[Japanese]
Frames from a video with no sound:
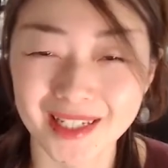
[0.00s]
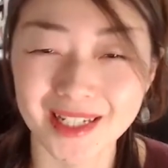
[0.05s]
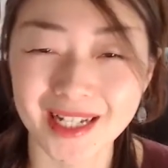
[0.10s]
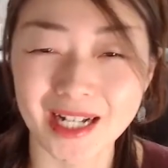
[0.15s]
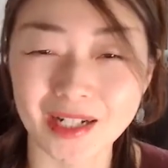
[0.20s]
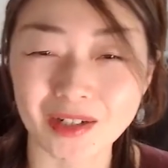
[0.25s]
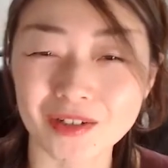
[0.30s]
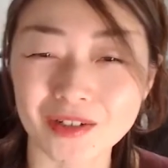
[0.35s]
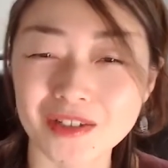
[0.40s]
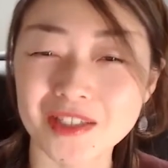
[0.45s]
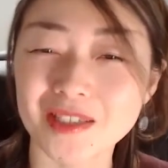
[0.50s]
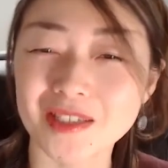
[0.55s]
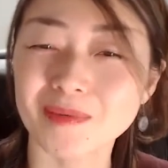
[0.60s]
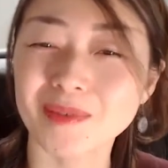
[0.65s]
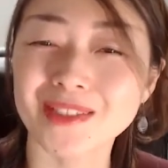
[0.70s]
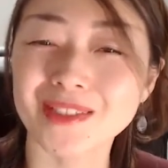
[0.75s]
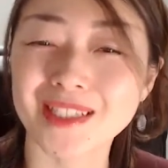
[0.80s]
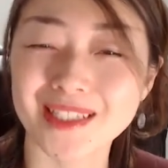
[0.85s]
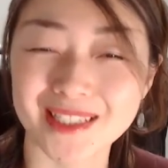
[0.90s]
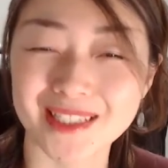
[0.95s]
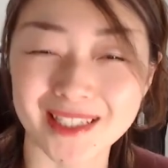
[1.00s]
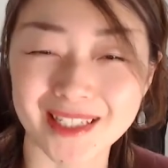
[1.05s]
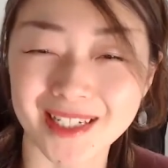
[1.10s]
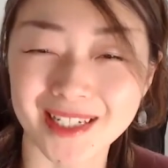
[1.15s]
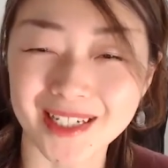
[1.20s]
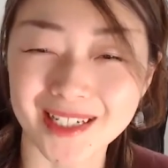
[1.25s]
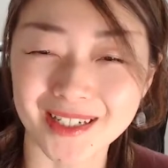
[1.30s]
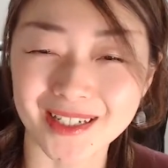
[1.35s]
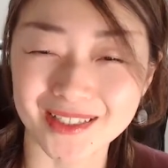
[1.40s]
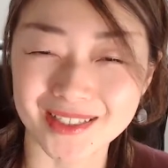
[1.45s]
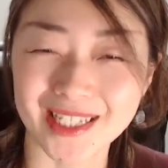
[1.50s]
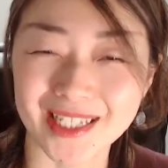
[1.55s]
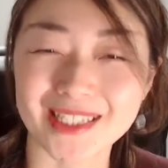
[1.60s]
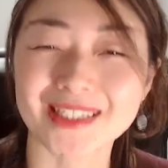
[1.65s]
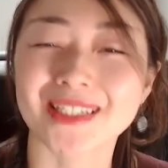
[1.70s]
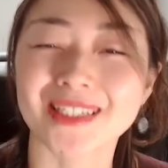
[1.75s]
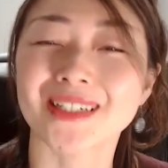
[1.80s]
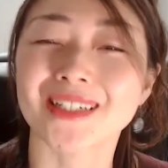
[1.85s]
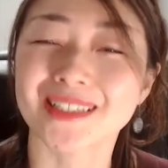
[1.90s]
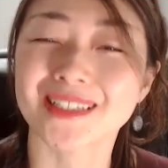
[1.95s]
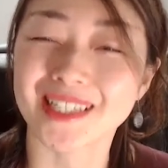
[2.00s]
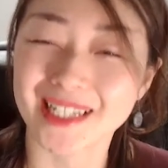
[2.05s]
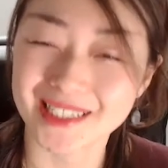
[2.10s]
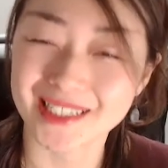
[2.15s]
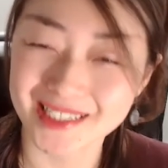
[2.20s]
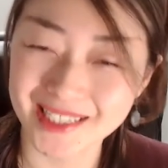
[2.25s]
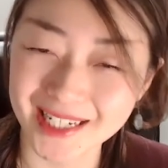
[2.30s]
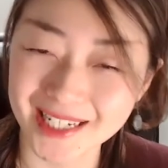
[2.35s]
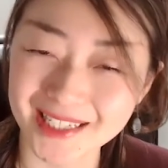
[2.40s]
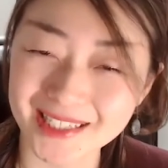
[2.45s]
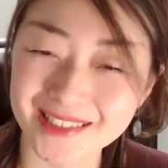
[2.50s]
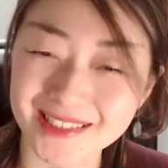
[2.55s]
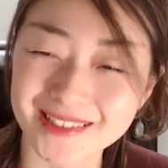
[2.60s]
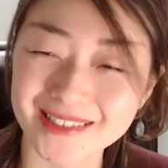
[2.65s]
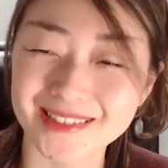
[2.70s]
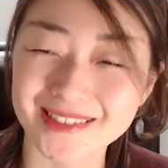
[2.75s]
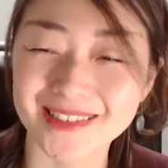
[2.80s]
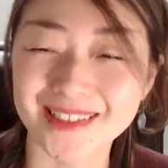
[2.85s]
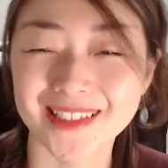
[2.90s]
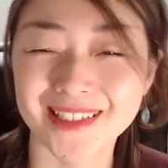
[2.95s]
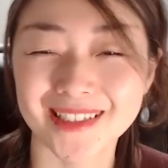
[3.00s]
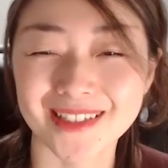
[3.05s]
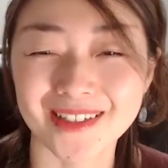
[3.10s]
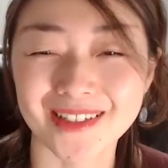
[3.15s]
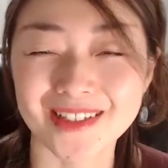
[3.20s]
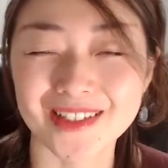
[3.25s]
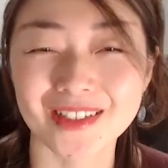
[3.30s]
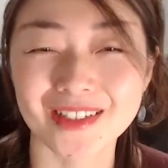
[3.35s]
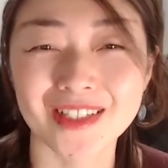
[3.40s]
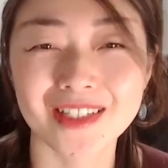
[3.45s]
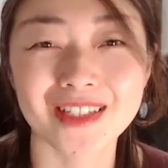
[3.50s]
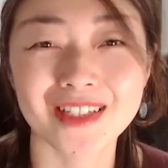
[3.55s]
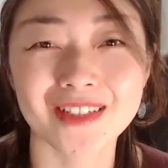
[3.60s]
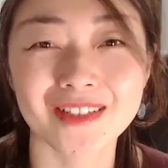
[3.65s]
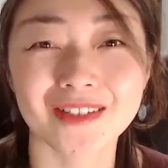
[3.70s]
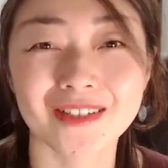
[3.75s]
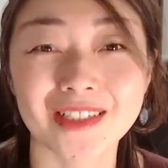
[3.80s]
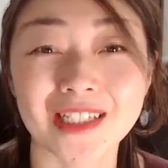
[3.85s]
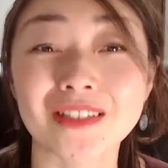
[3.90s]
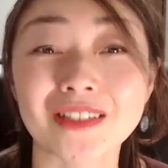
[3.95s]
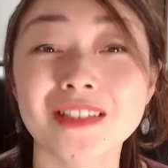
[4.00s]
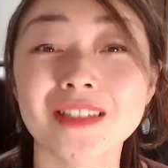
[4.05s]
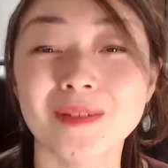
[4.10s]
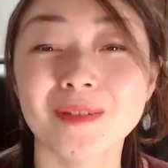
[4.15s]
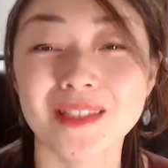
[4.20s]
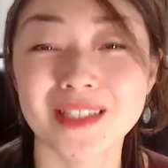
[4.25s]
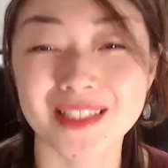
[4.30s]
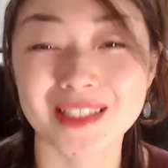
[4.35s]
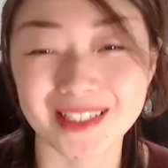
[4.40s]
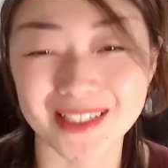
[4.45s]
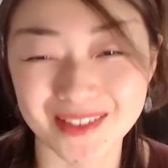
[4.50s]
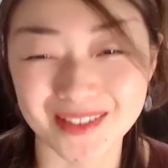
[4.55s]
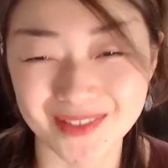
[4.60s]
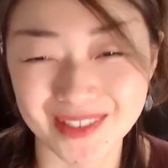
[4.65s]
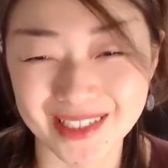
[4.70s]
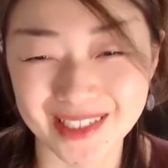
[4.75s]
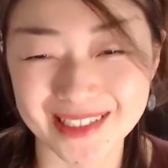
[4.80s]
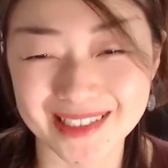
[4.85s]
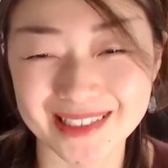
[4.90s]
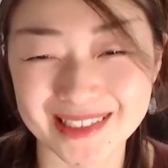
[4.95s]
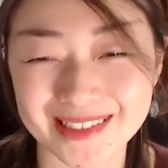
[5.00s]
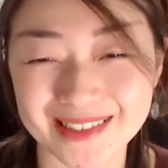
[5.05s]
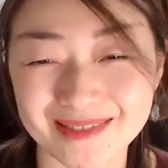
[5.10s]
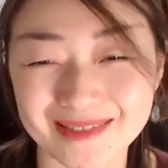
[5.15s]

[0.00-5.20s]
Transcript: 過去記事もぜひご参照くださいご一緒できるのを楽しみにしております